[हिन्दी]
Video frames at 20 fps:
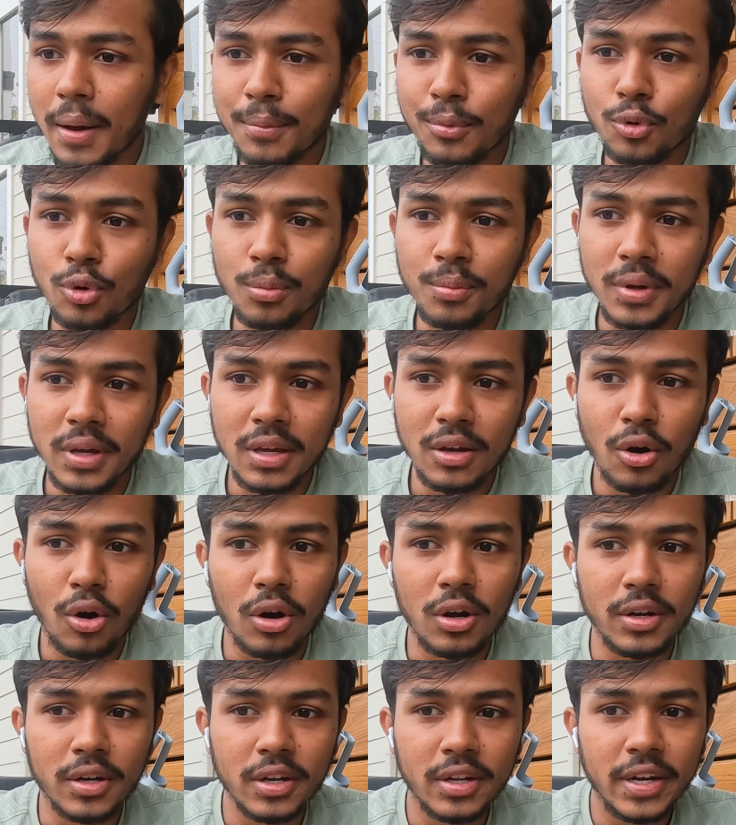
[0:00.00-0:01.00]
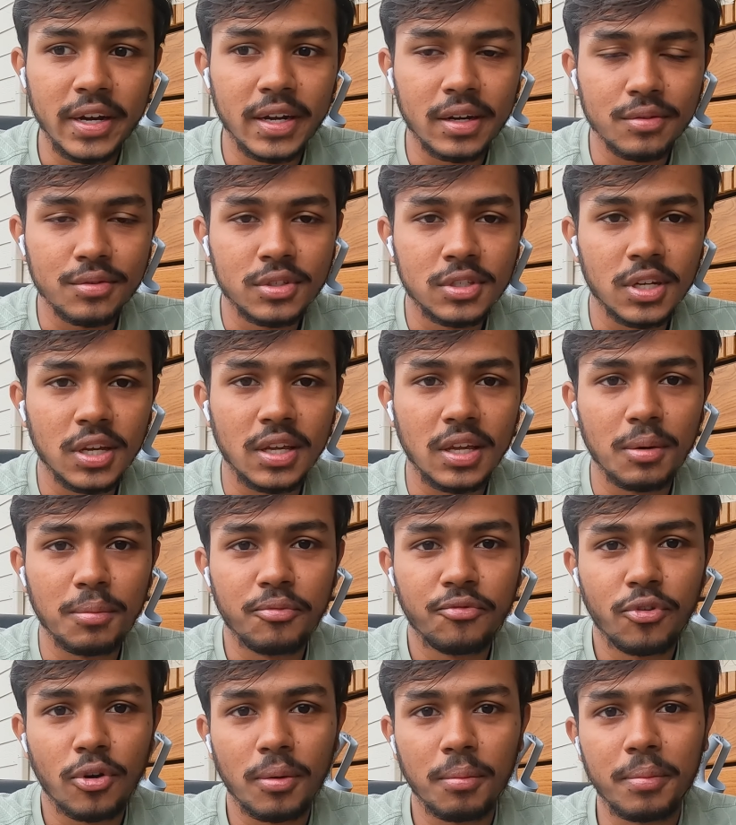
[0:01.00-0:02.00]
आपको भी ऑल्टरनेटिव चाहिए
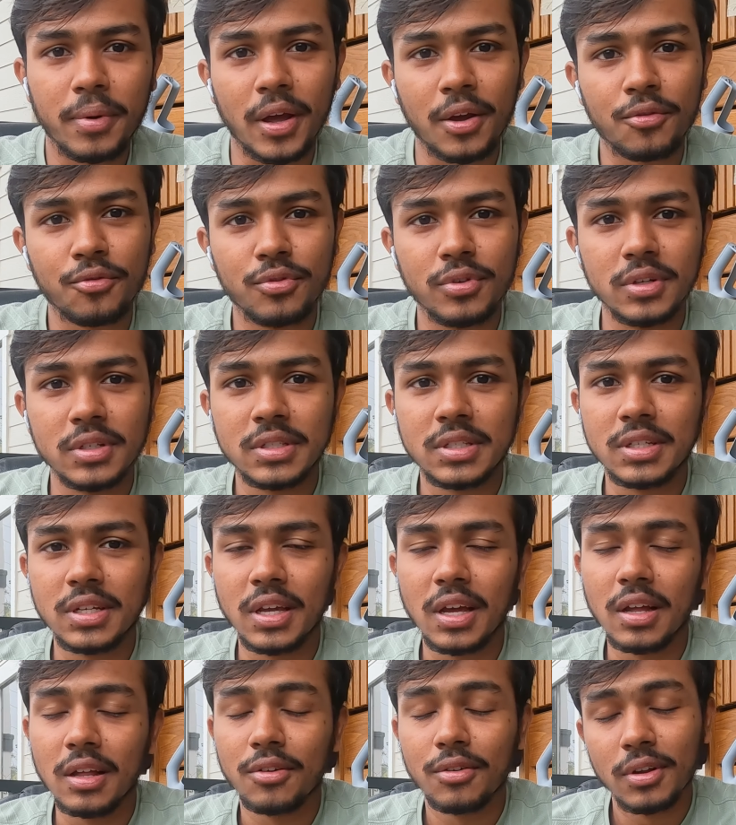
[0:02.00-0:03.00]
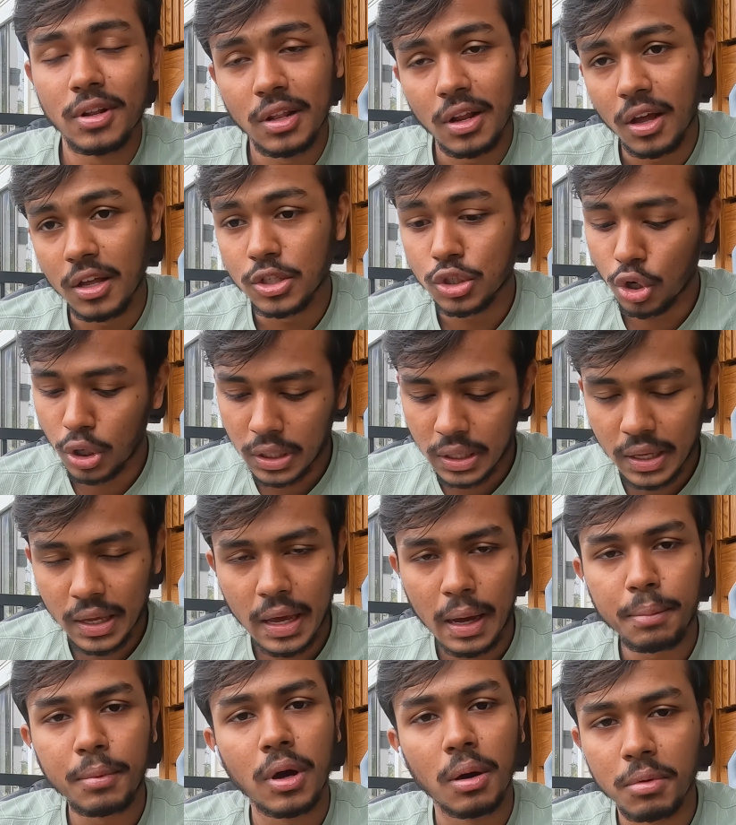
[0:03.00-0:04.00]
फॉर ब्रेकफास्ट या लंच और ये
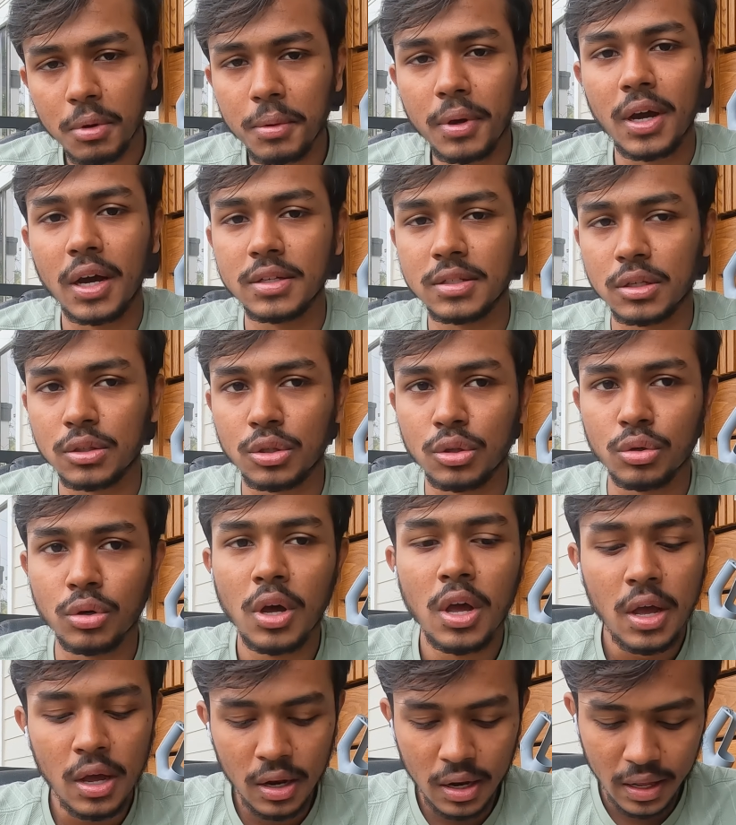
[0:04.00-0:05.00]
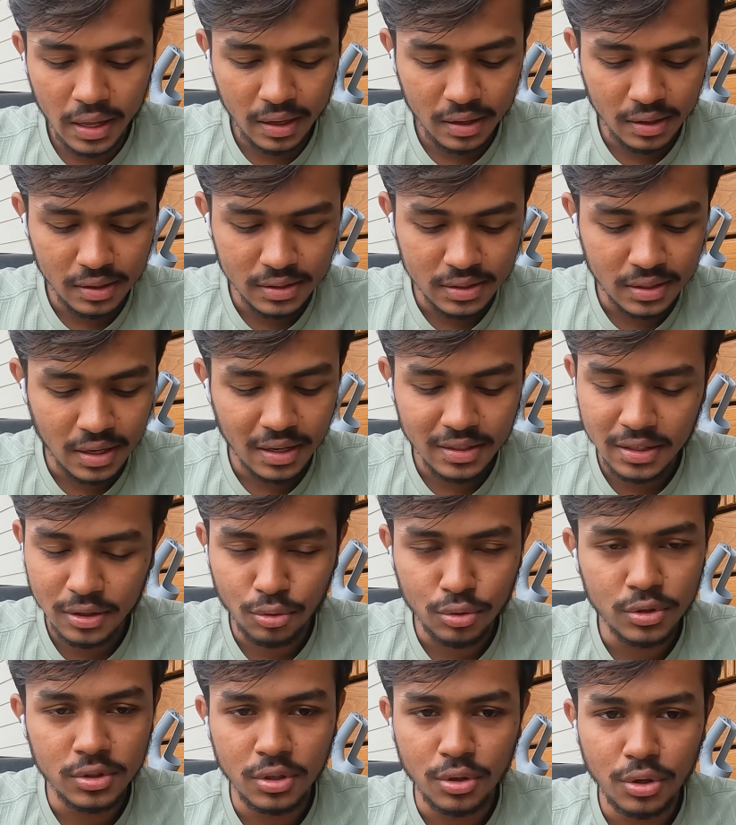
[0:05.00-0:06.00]
आप कभी भी खा सकते हो लाइक like, इसका ऐसा
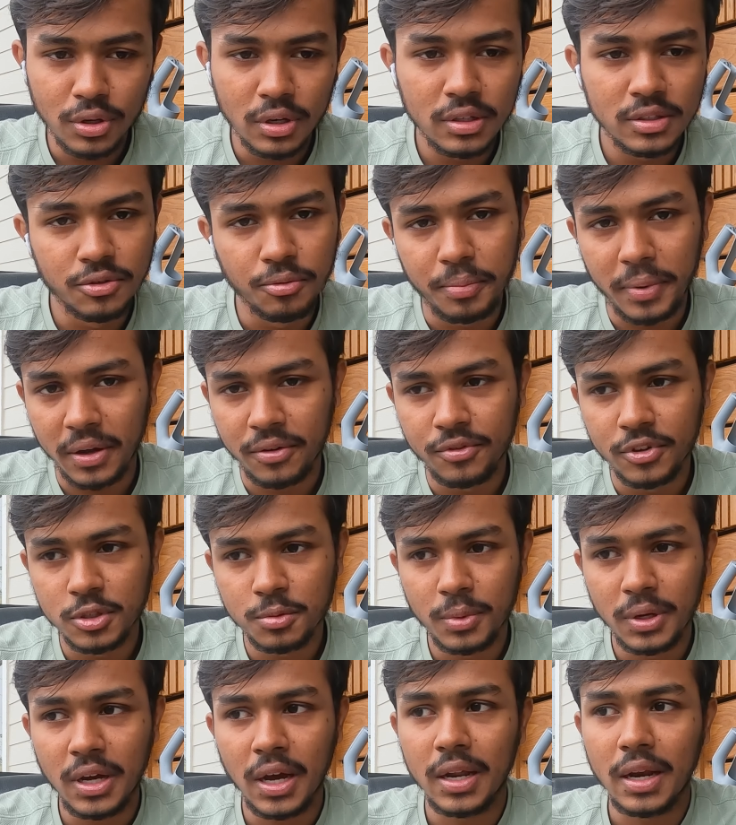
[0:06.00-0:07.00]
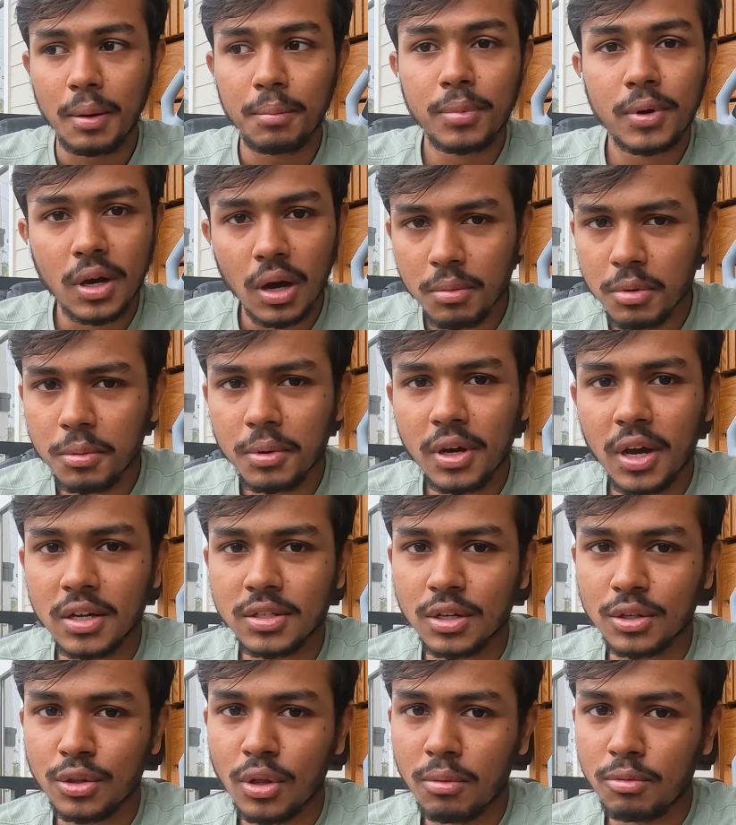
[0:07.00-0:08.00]
कुछ ज़रूरी नहीं कि ब्रेकफास्ट में खाना आप कभी भी खा
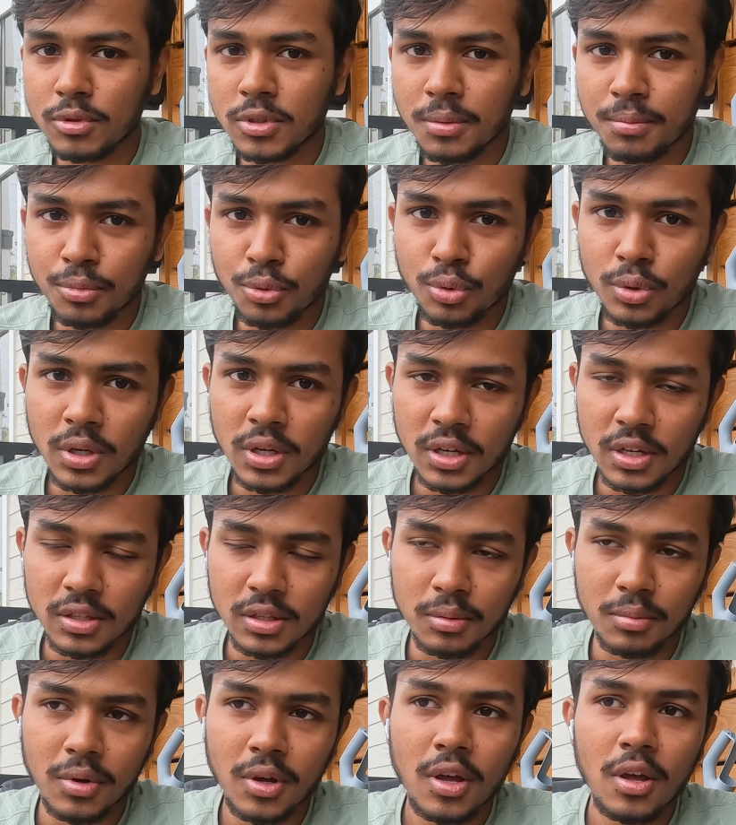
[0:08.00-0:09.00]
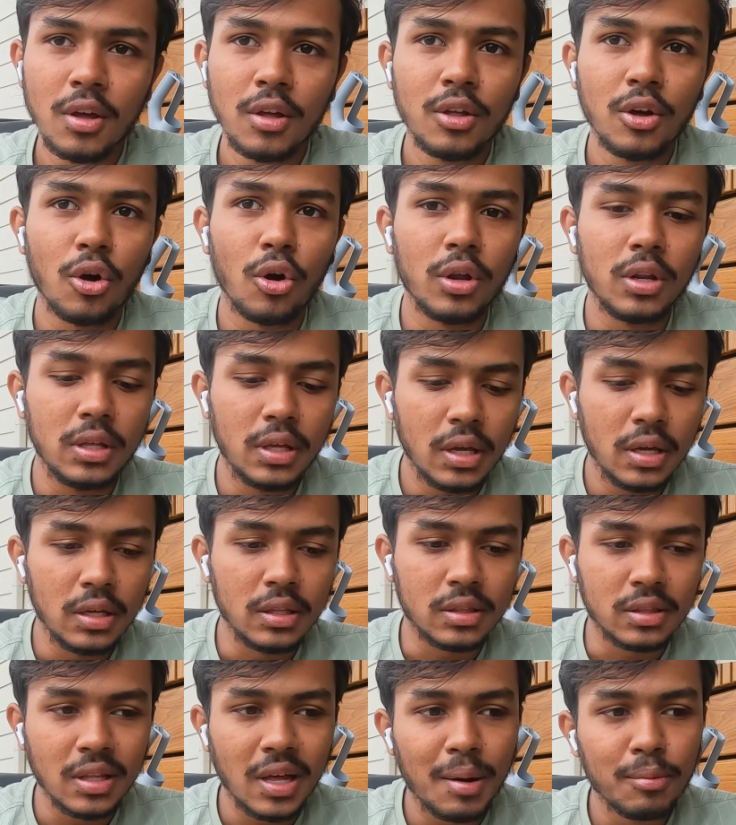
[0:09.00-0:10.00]
सकते हो आपको जब भूख लगे तब और ये
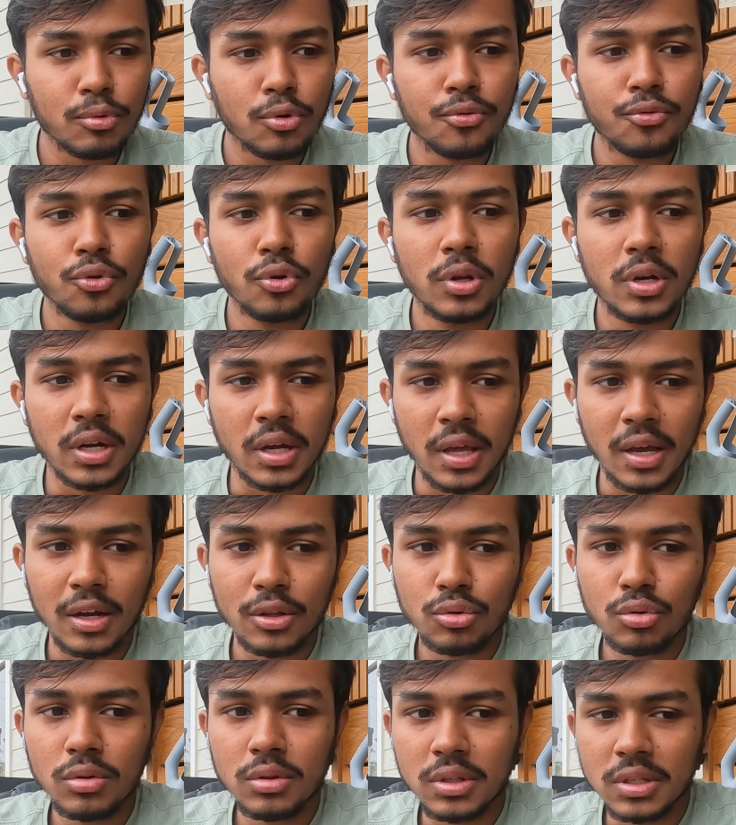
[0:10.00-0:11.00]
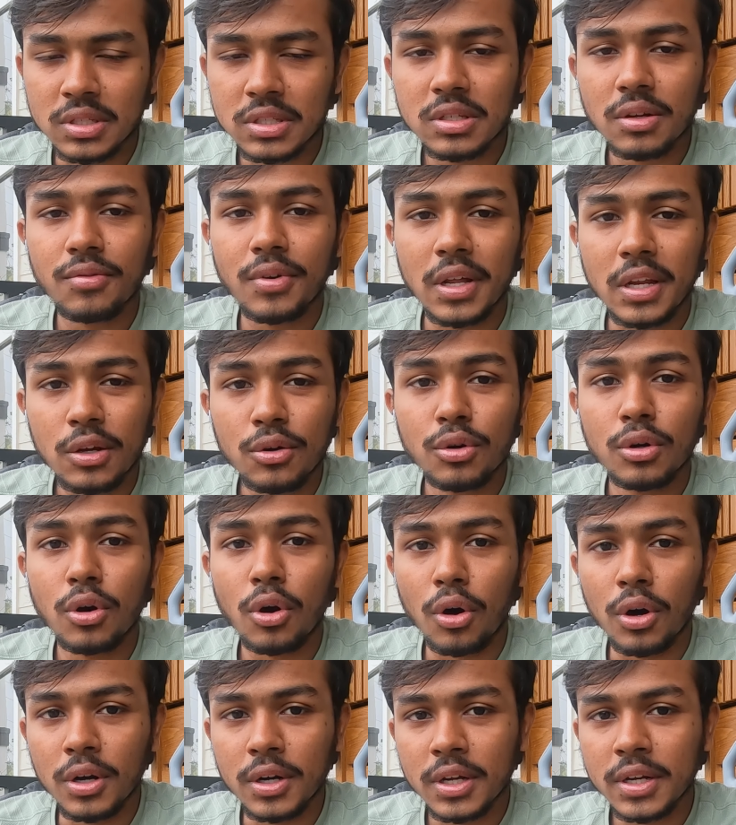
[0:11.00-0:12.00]
इतना आपको फुल रखेगा तो दिस इज़ अ वेरी गुड
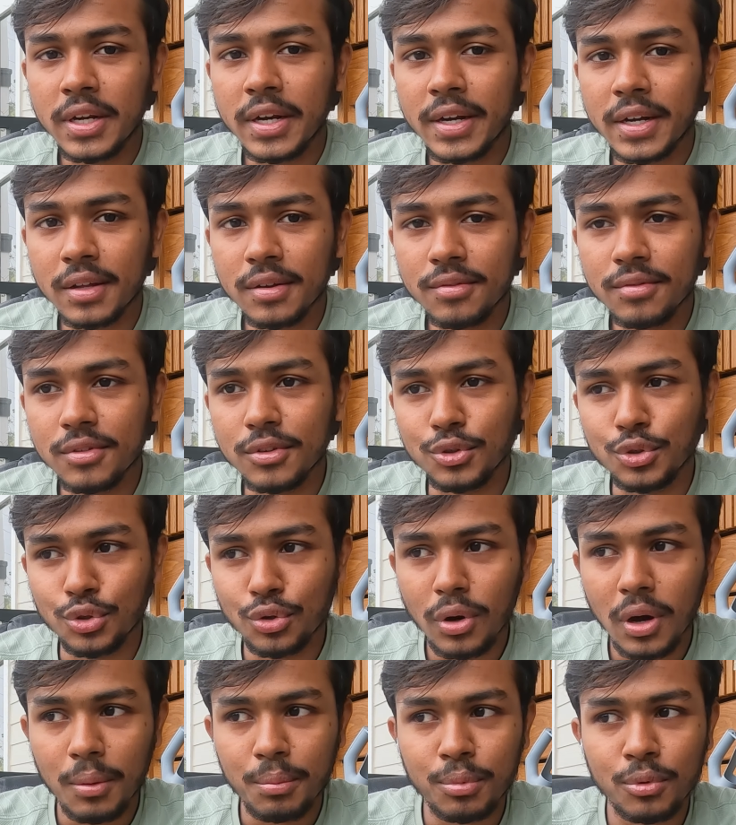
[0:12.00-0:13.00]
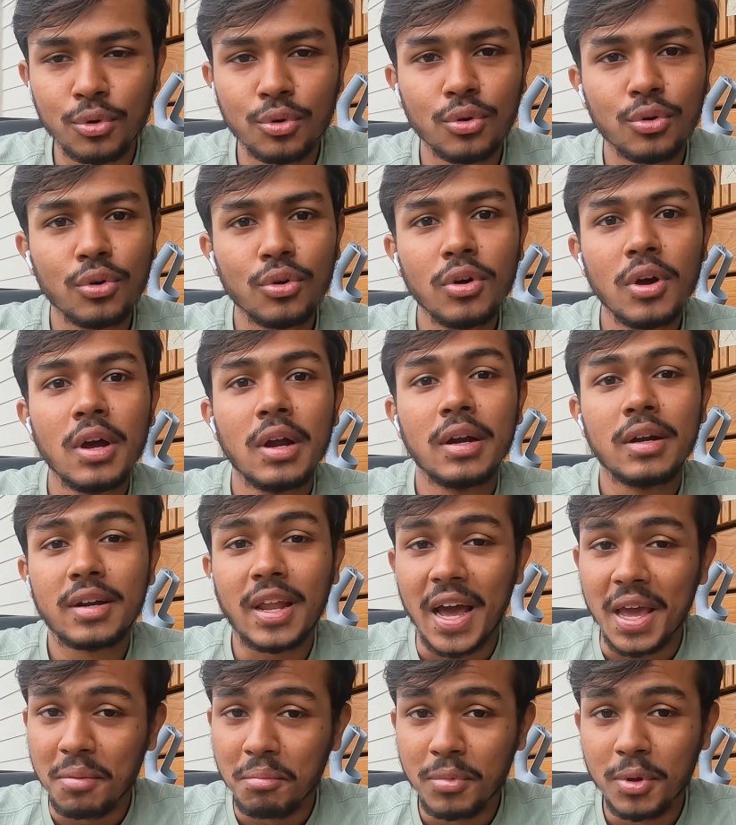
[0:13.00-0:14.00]
ऑल्टरनेटिव जो आपको
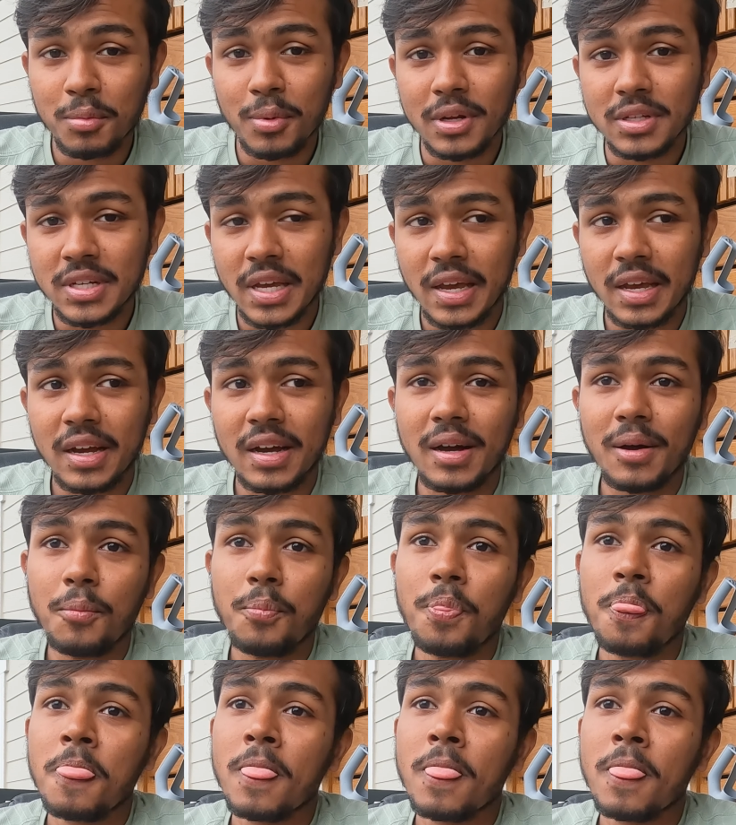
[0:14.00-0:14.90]
टाइम भी बचाएगा